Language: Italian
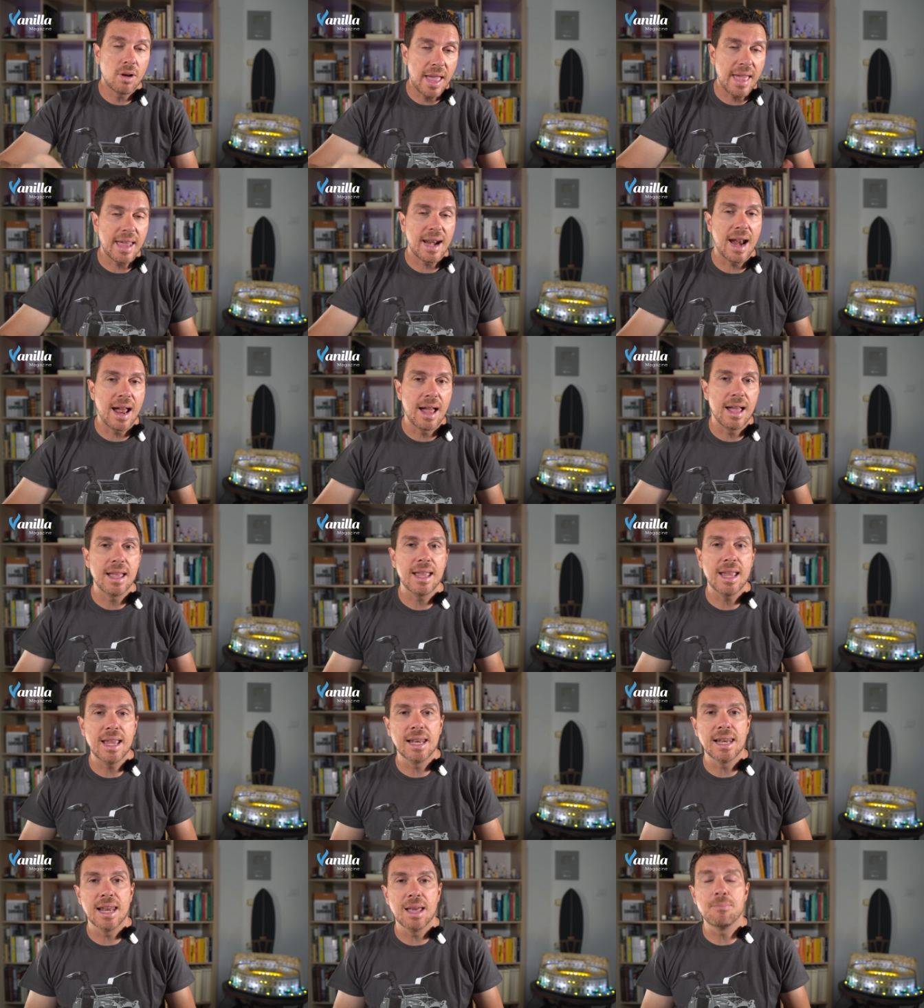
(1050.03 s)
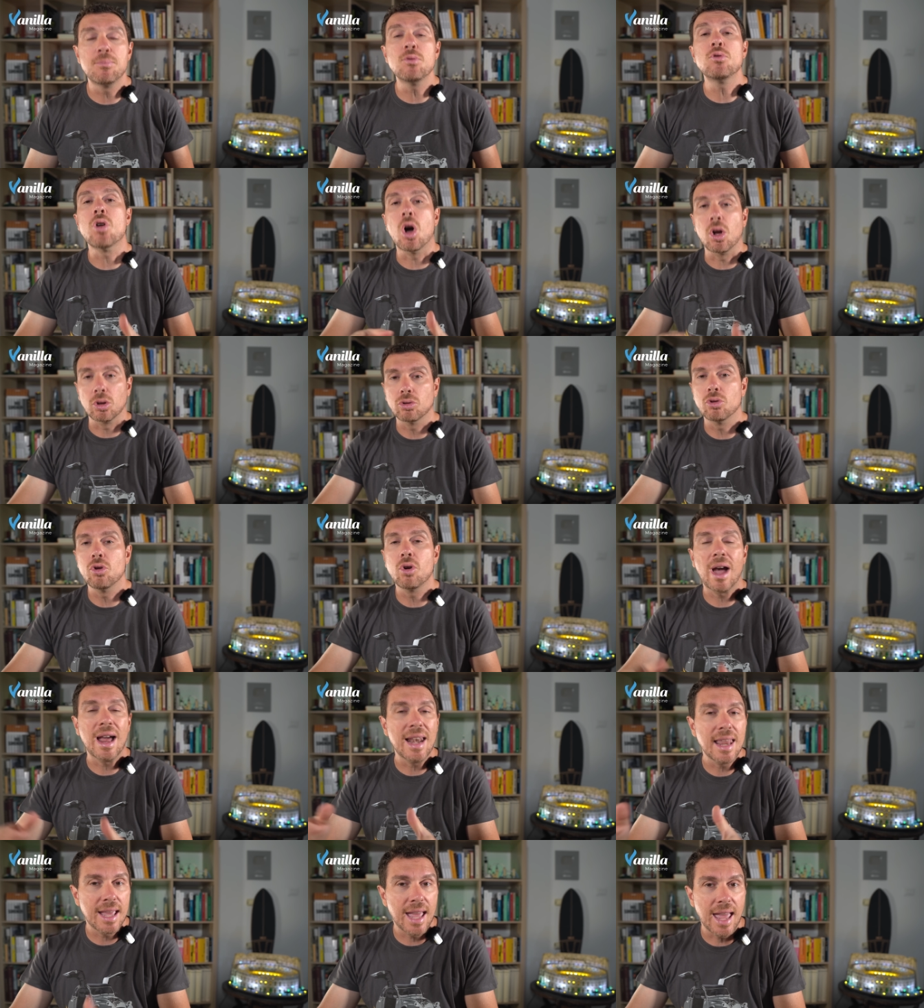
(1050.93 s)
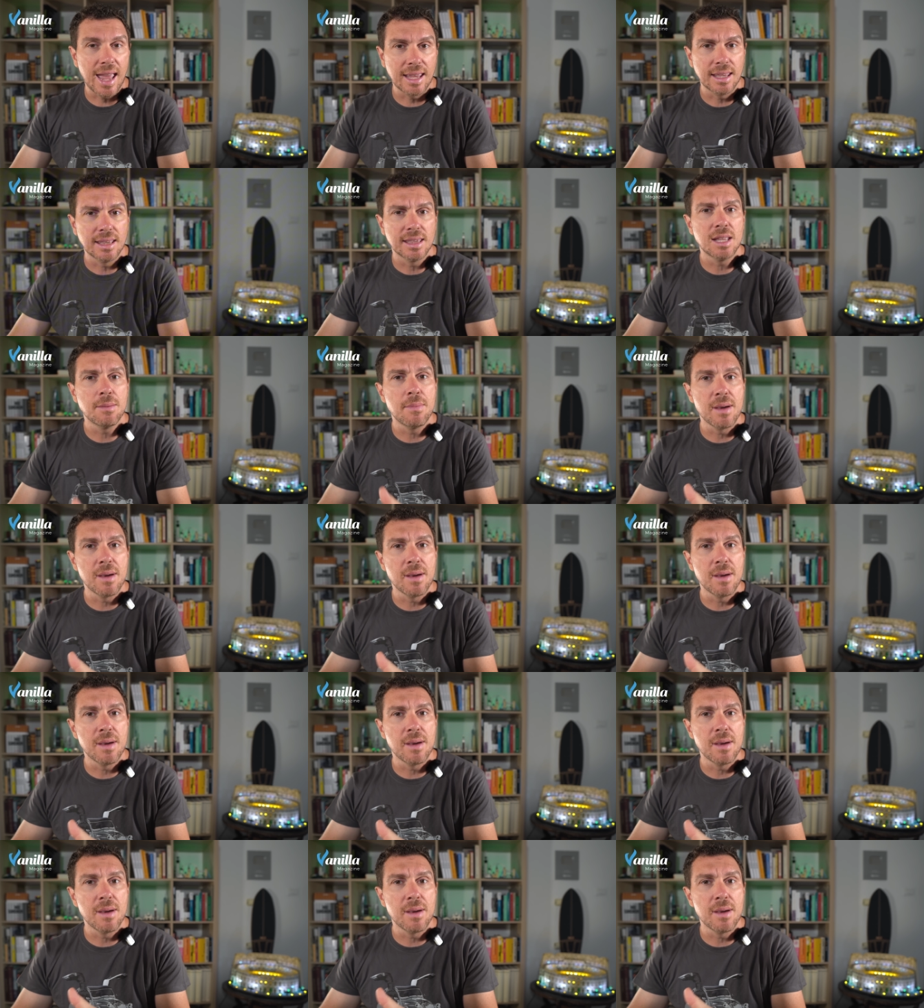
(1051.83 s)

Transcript: era il più noto locale gay di